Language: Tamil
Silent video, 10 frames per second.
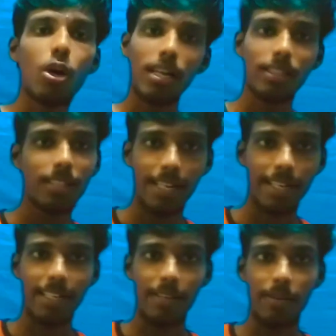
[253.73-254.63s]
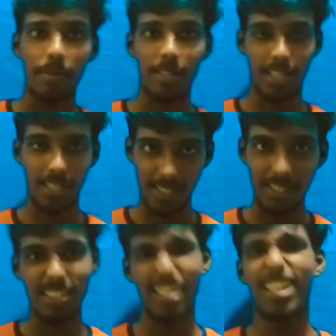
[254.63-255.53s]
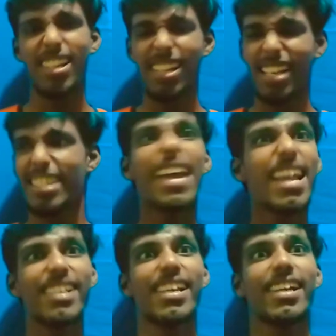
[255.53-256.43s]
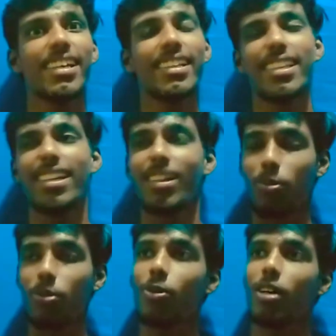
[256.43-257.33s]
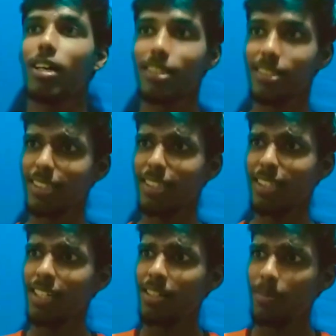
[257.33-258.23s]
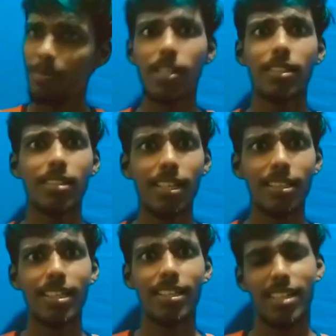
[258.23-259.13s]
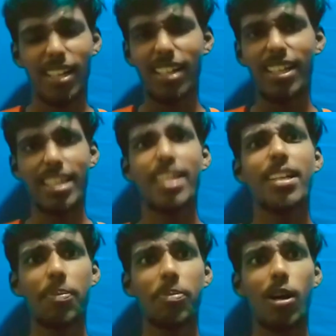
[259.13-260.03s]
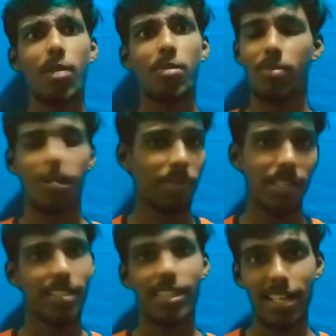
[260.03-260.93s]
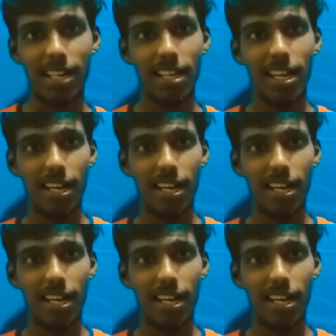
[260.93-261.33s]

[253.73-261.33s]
உட்காந்து நான் எடுக்கவே மாட்டேங்க ஏன்னா அது ஏன்னு எனக்கே தெரில பொதுவாக அது பேர்த்லேருந்தே இருக்கா இல்லை என்ன ப்ராப்ளம் அப்படிங்கிறது என்னாலே